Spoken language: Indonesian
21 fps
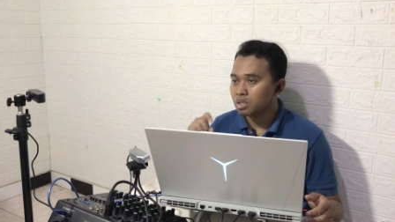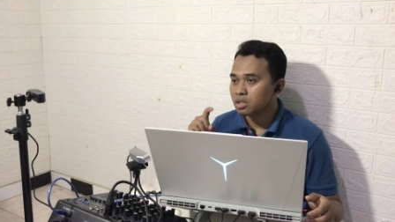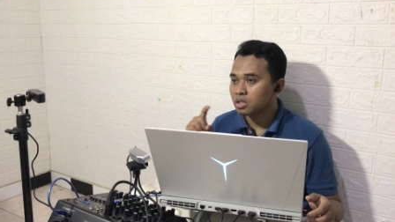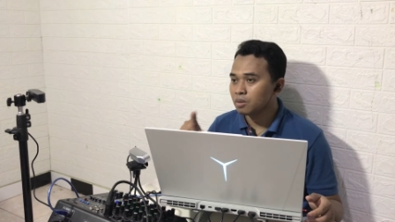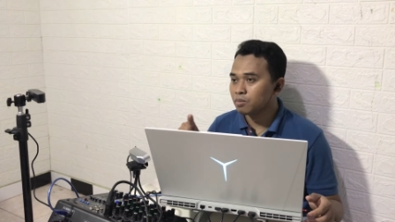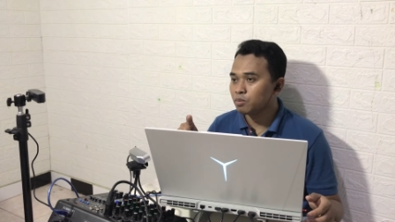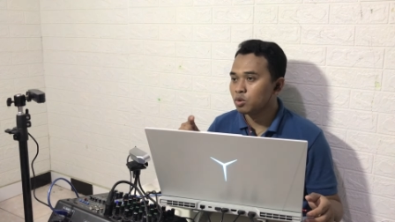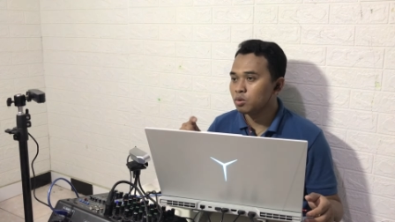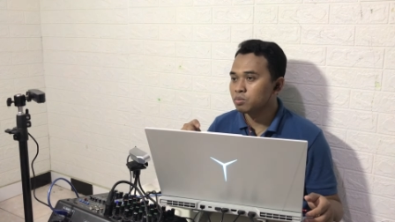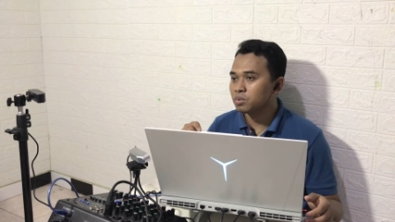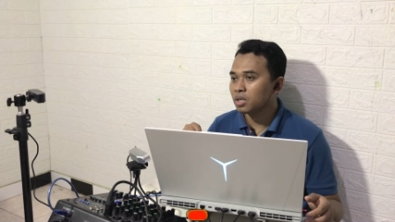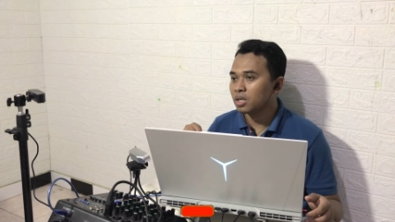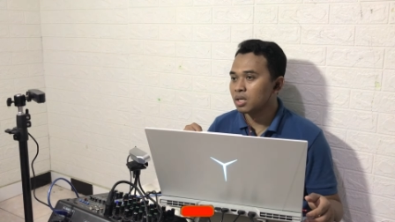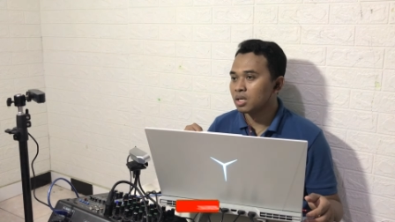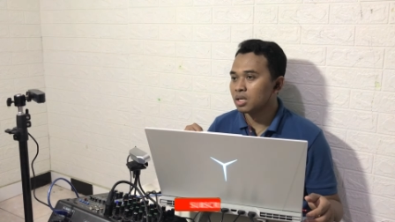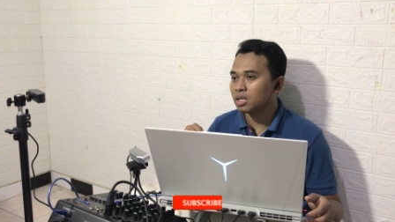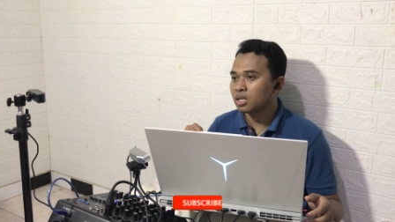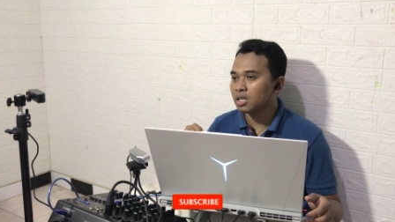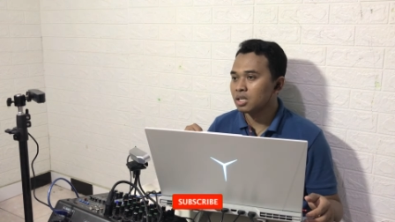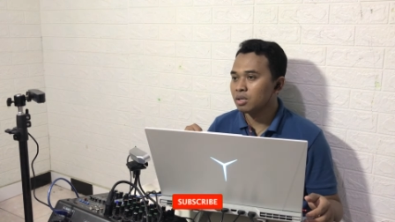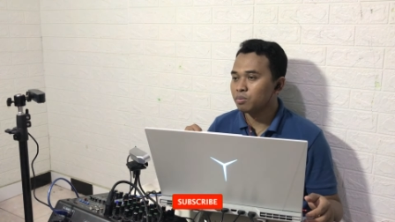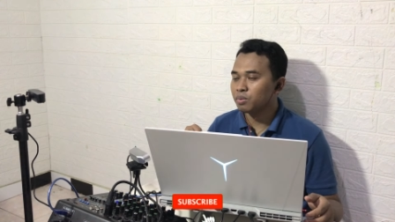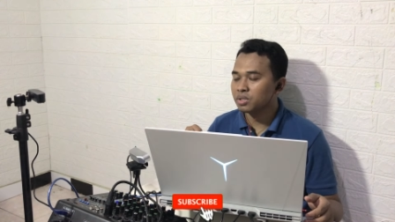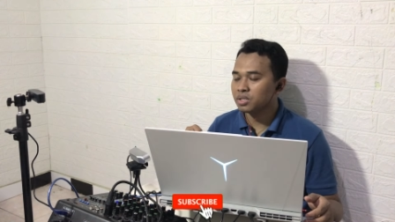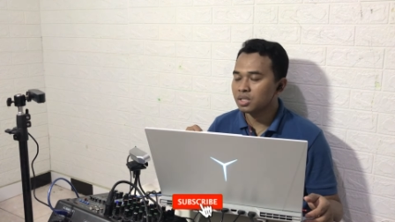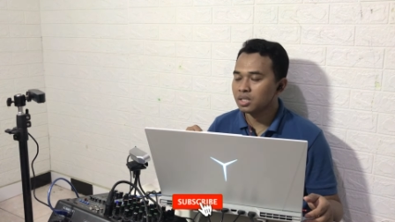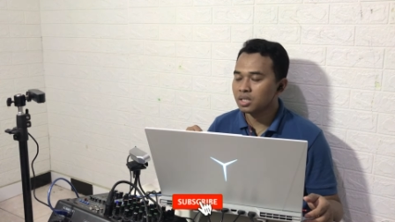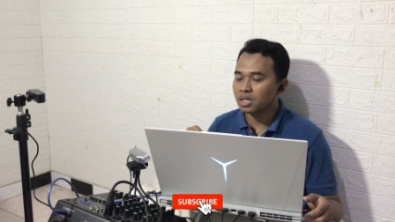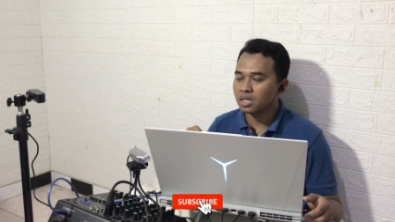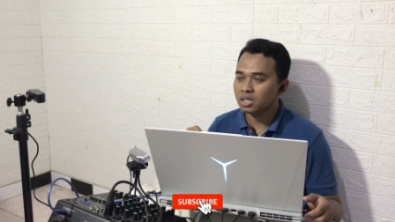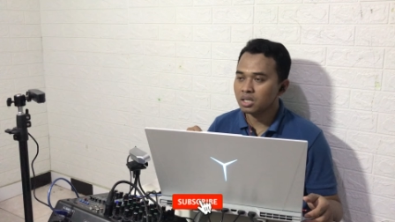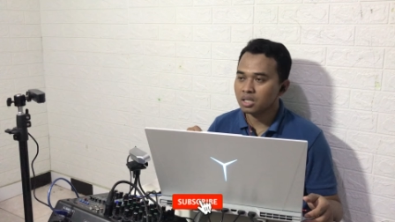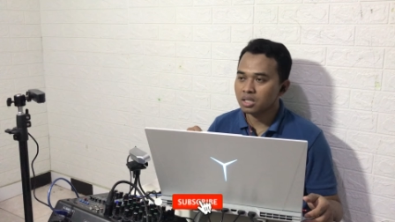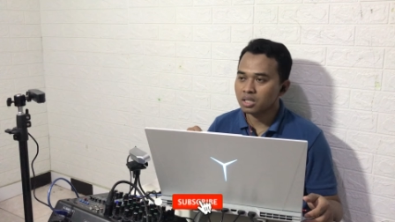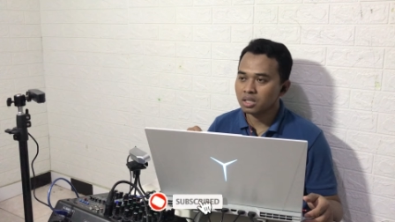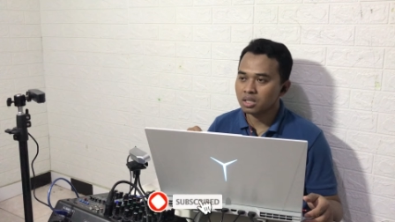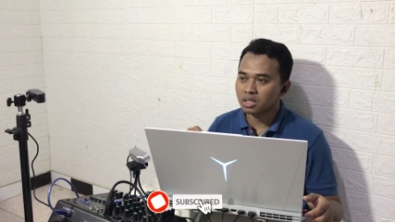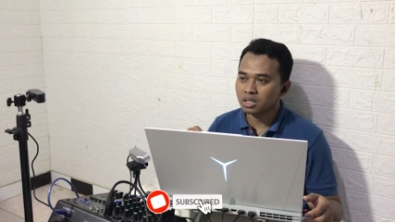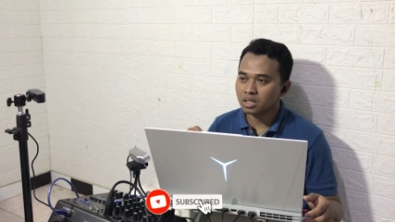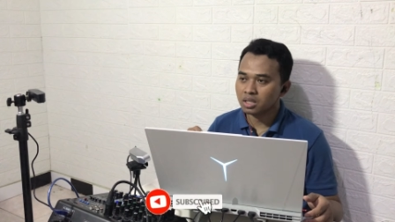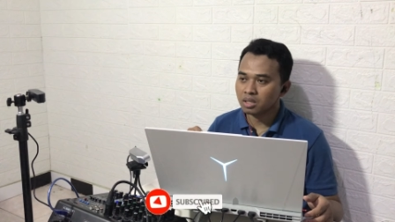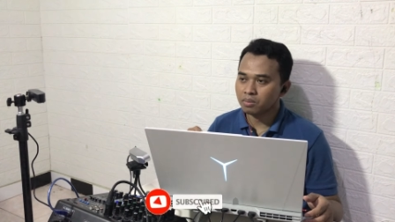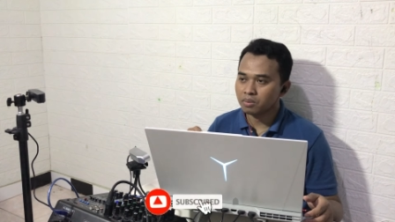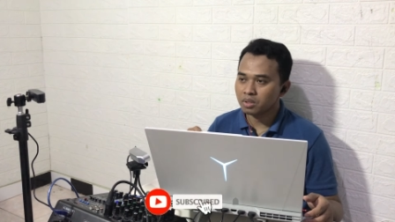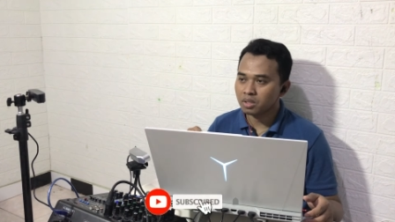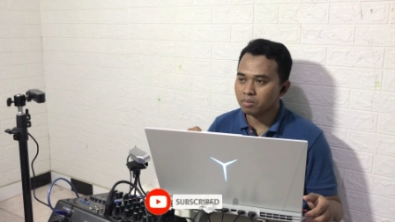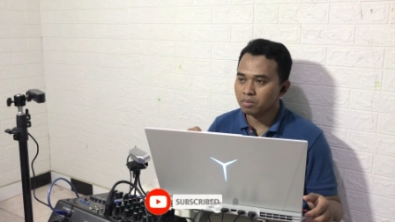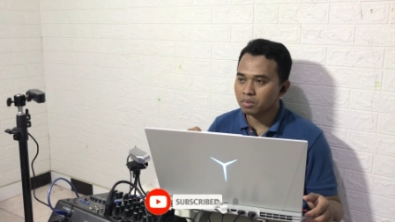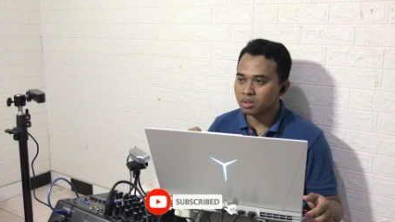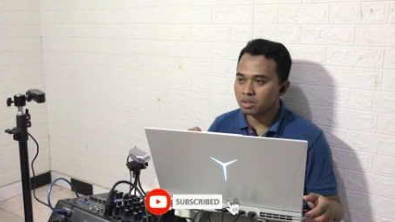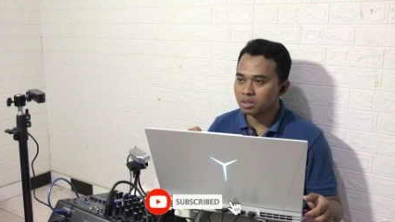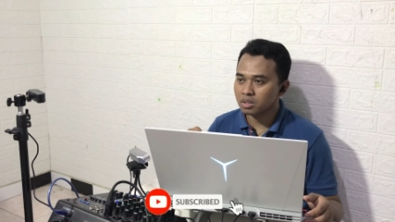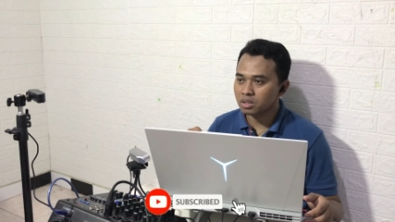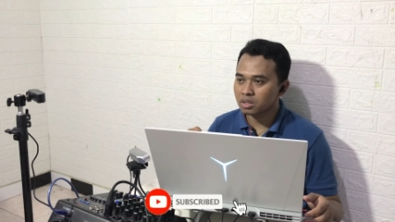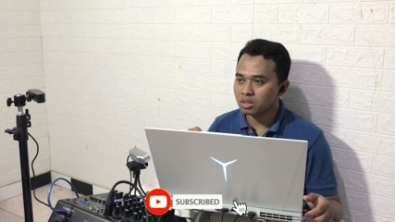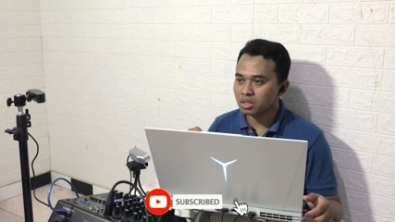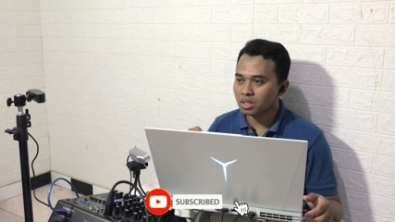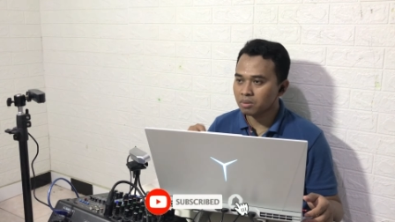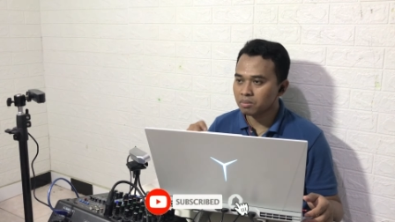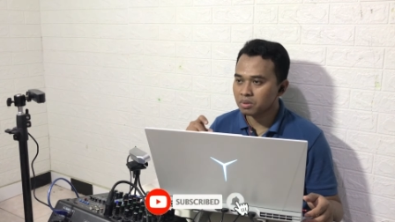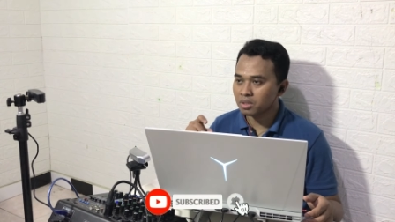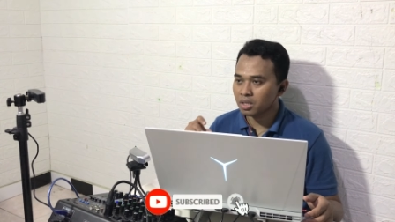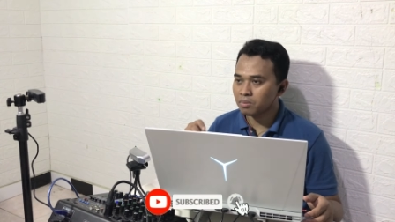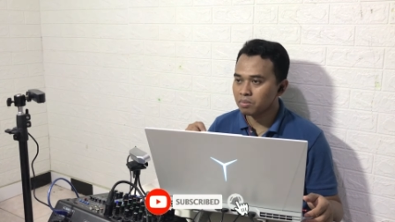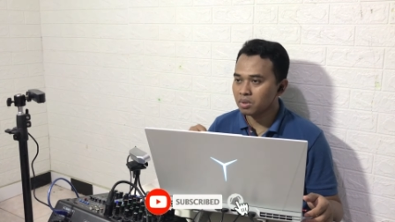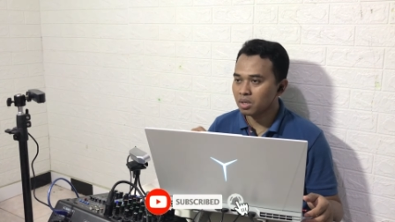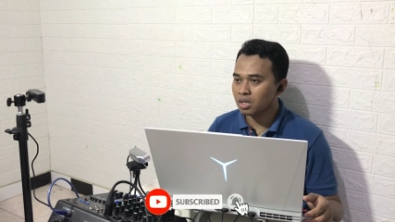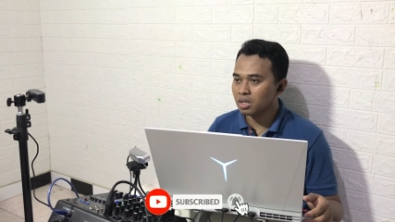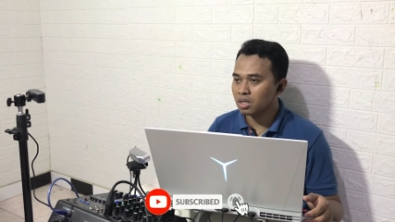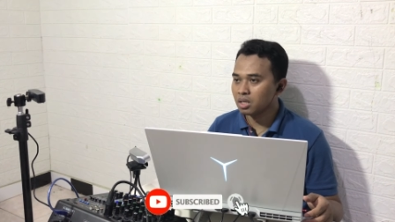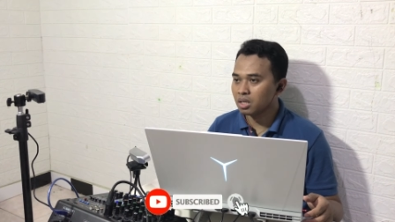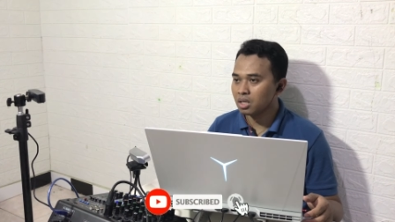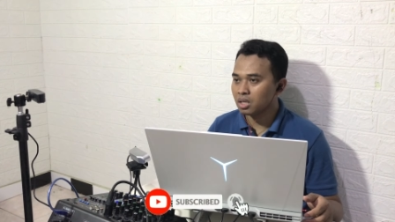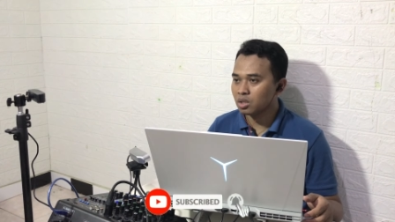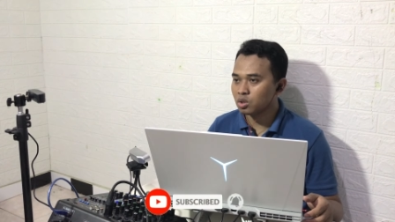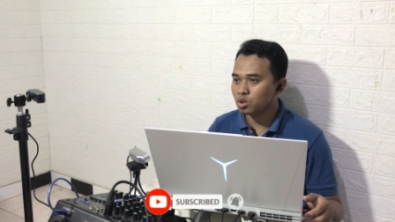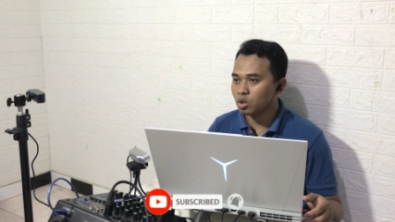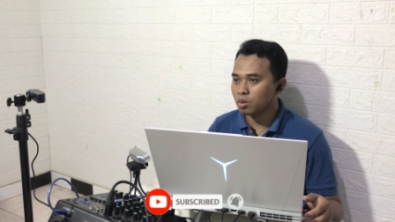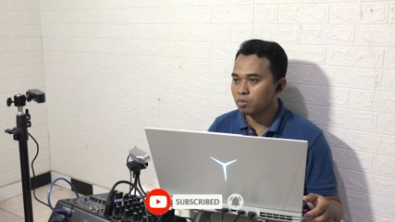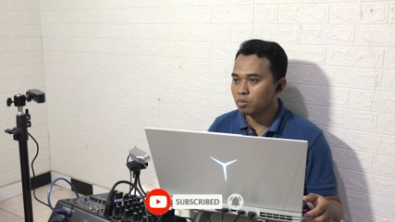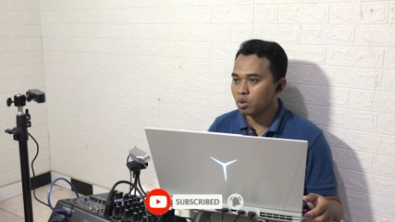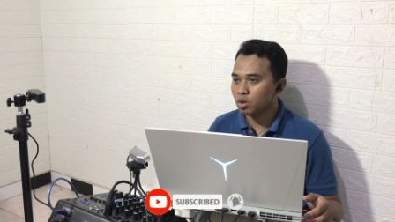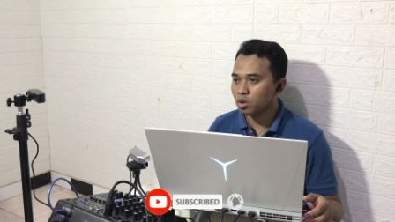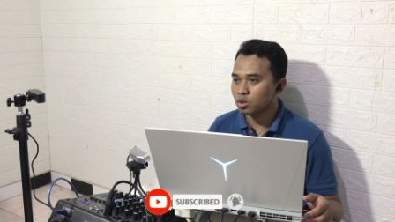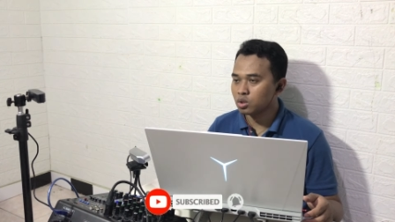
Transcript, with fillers: Sebelum saya akhiri, pastikan teman-teman subscribe dan klik tombol